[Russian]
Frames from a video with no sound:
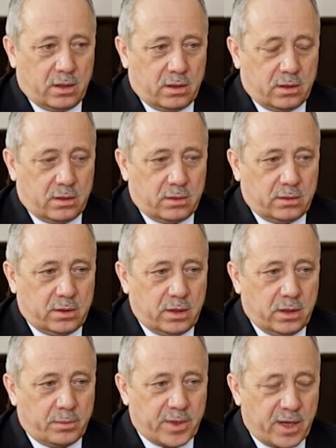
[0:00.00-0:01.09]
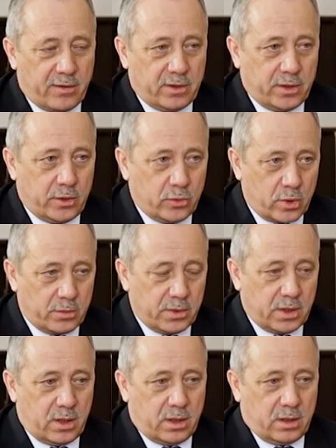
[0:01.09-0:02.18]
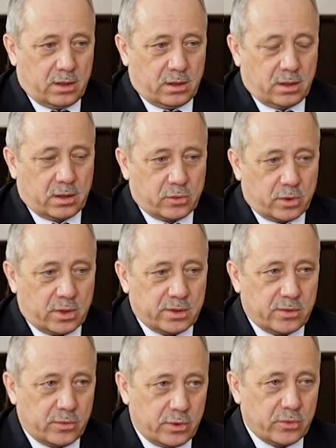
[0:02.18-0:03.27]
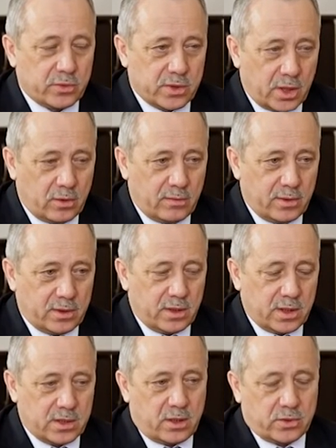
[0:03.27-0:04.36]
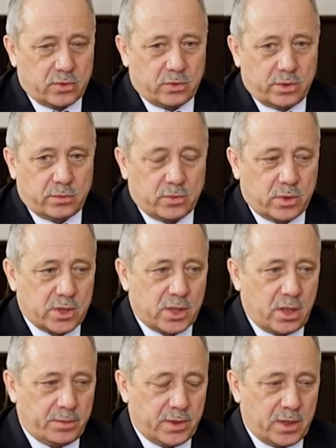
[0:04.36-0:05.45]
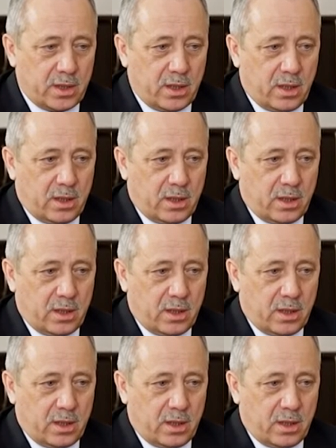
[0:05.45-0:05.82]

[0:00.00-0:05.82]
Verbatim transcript: э, те правила и нормы, э, которые сегодня установлены. Я знаю, что очень много жалоб на